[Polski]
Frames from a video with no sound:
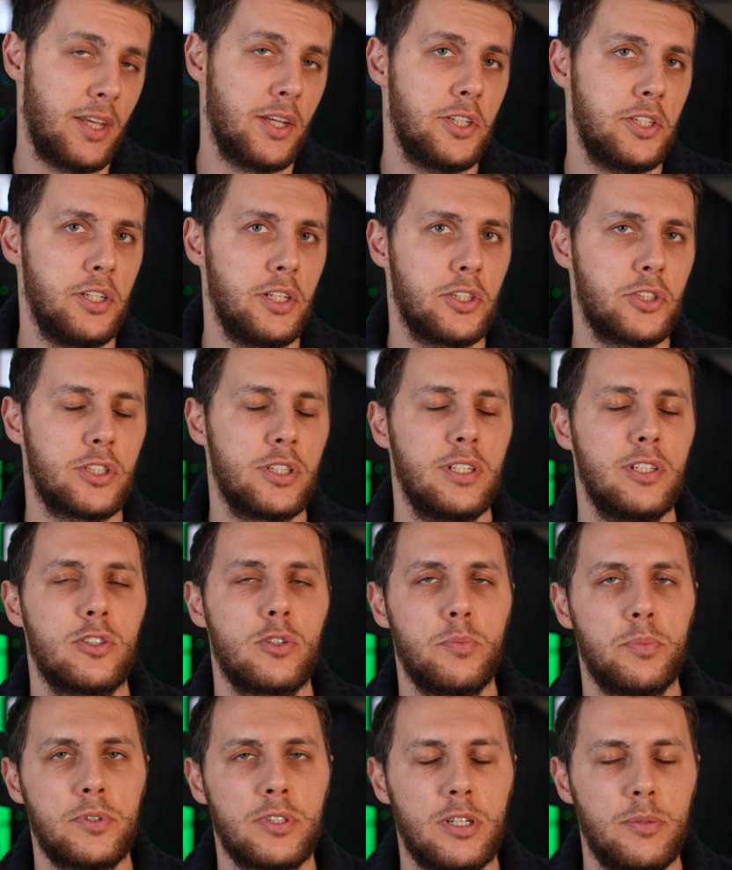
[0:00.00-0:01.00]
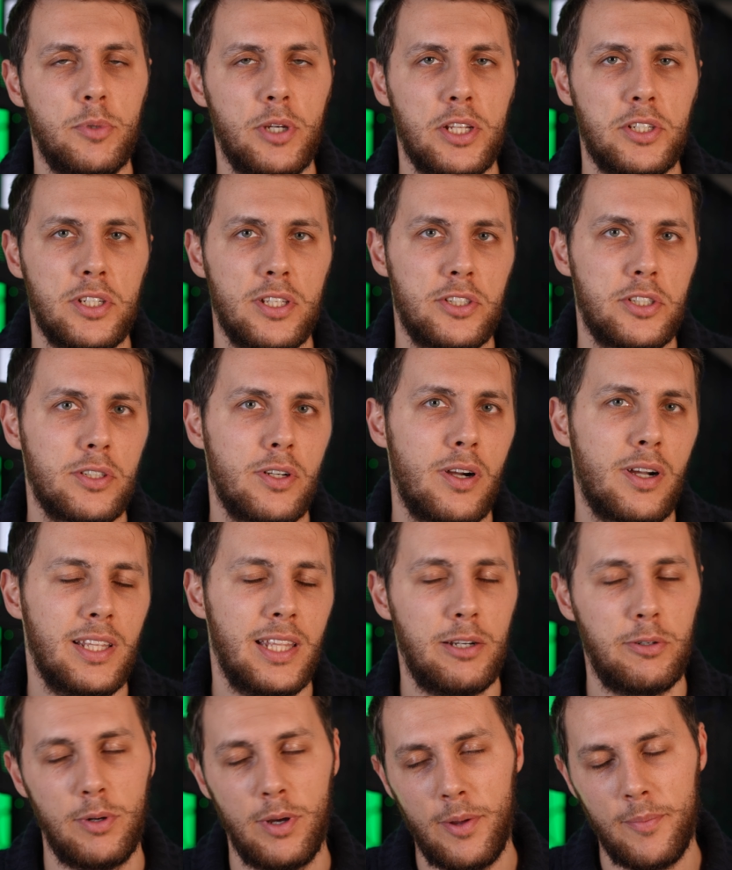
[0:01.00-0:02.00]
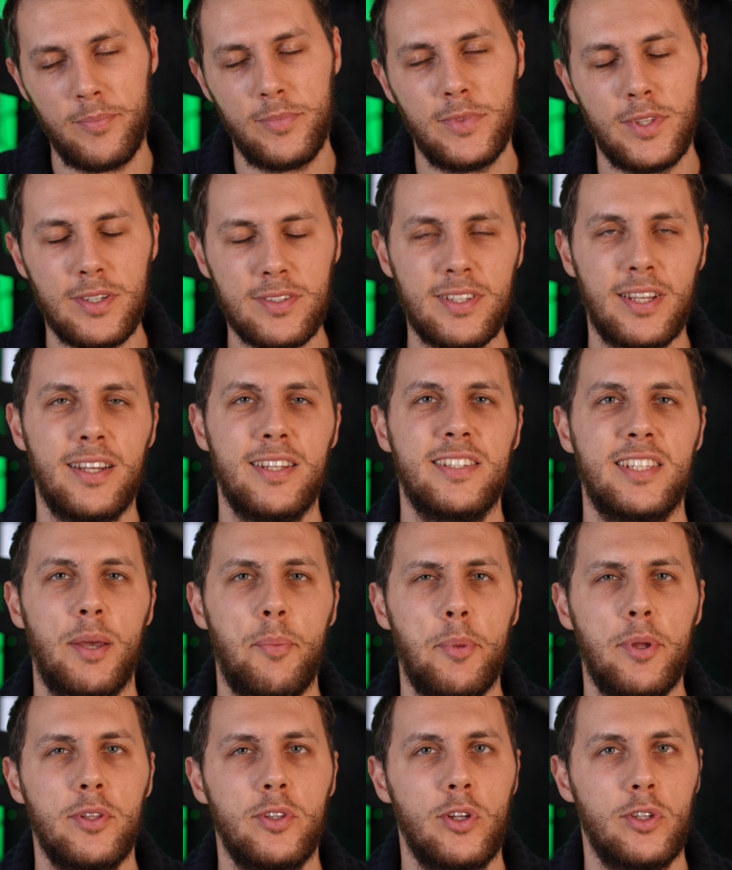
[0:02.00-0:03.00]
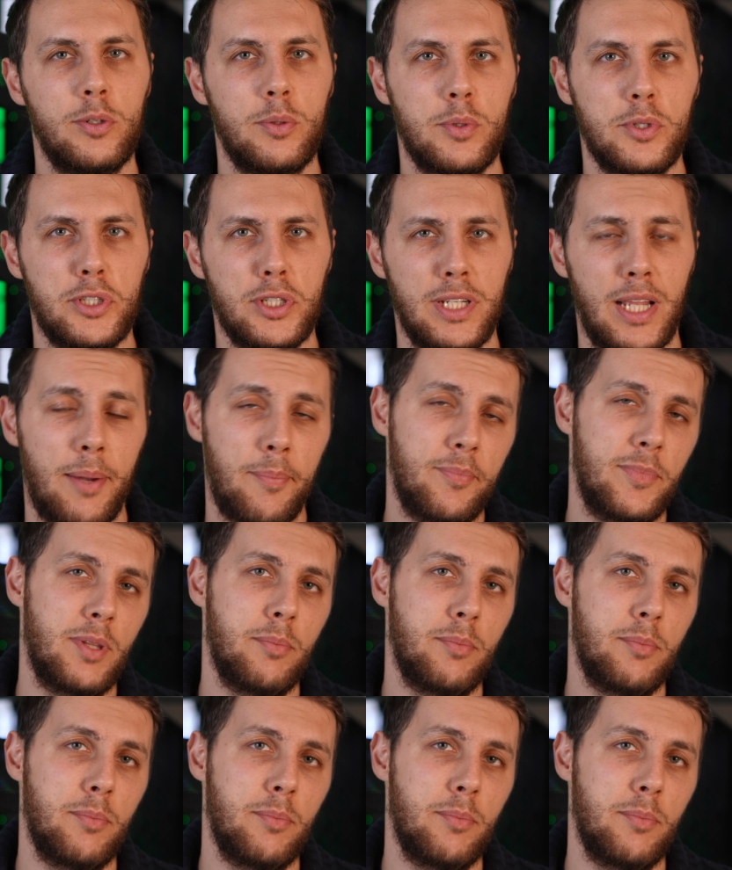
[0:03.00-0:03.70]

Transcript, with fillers: Jeśli jeszcze nie subskrybujecie naszego kanału, to zachęcamy do dołączenia.